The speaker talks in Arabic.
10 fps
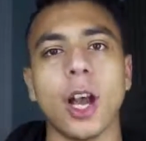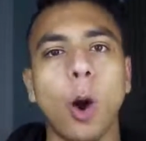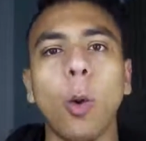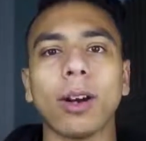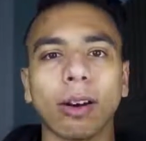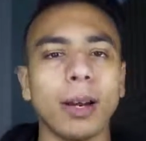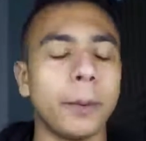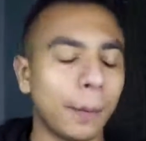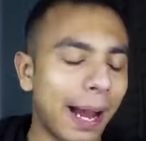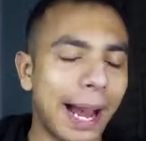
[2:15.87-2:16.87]
هو الراجل
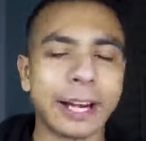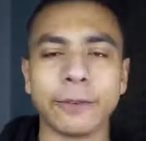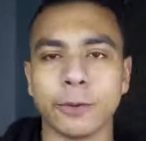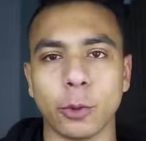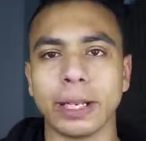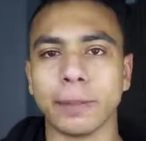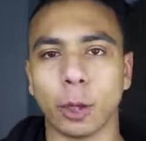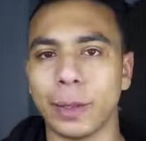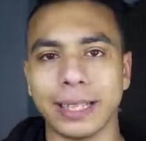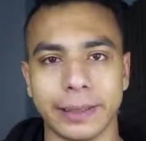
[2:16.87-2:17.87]
بيبقى عارف شويه
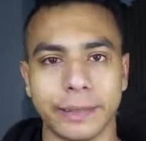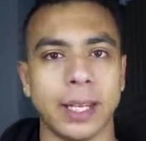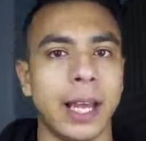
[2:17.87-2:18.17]
معلومات